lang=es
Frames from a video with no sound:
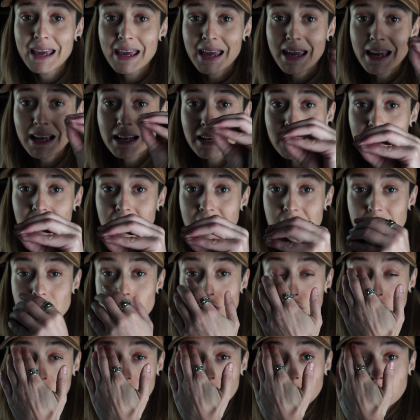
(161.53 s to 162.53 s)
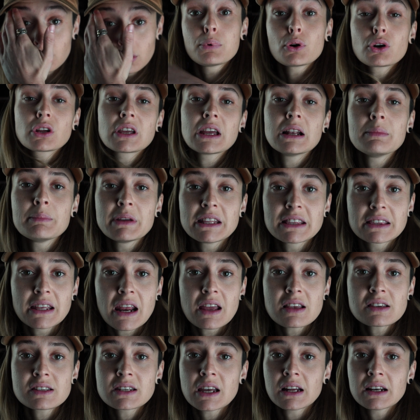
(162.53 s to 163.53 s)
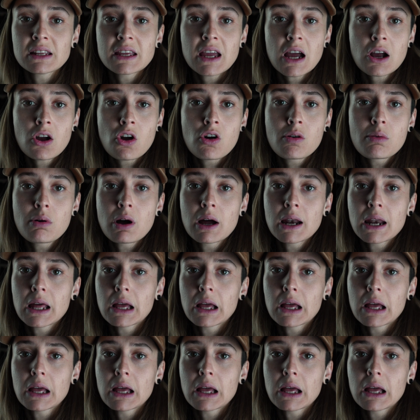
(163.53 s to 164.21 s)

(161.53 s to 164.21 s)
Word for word: en la estación porque mi tren salía como a